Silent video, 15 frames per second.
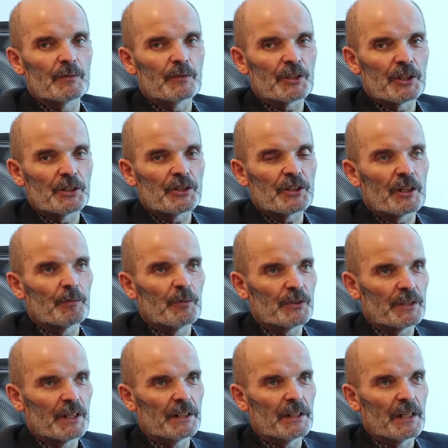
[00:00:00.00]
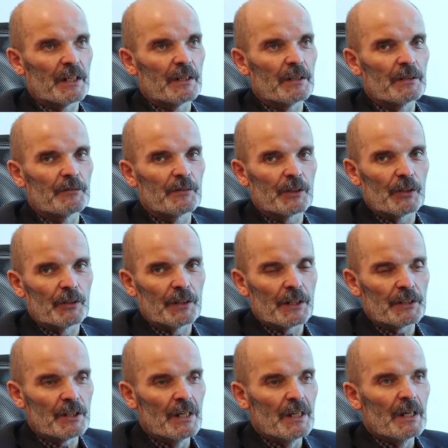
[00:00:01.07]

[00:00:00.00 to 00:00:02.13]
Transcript: częściach Poznania wykonać.